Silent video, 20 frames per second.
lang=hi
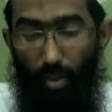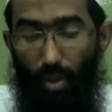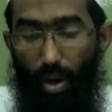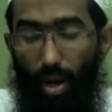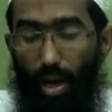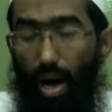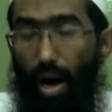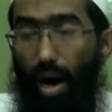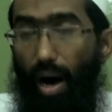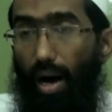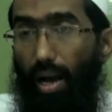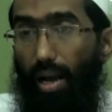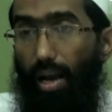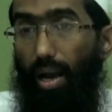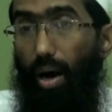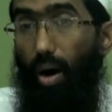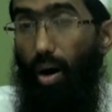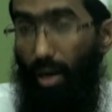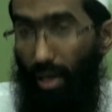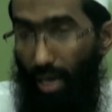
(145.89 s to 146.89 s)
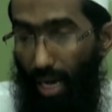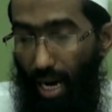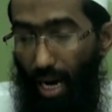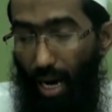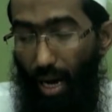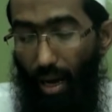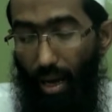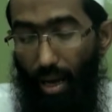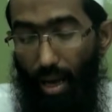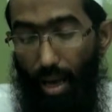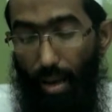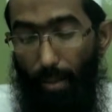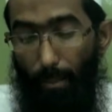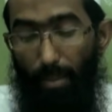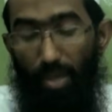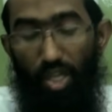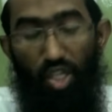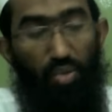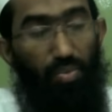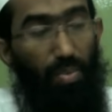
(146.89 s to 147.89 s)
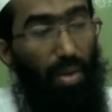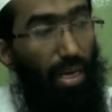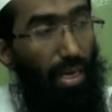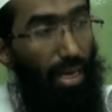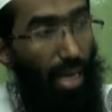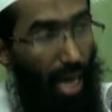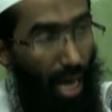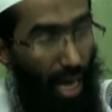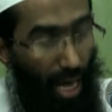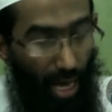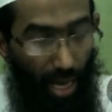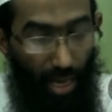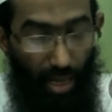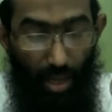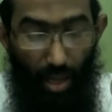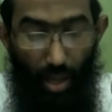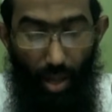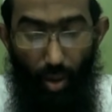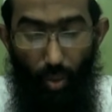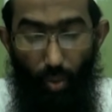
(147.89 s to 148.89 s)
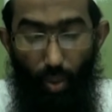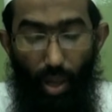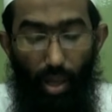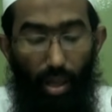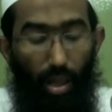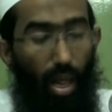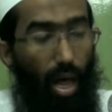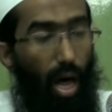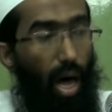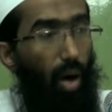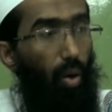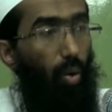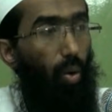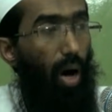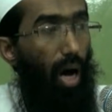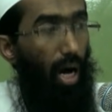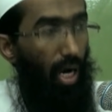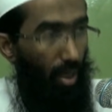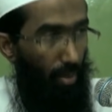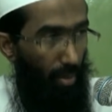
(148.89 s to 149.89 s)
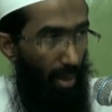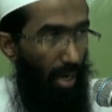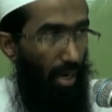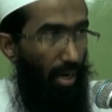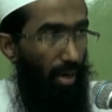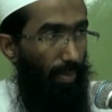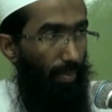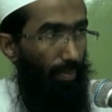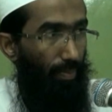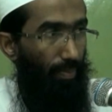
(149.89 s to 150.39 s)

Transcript: वक़ाल और कहा बिस्मिल्लाह वल्लाहु अकबर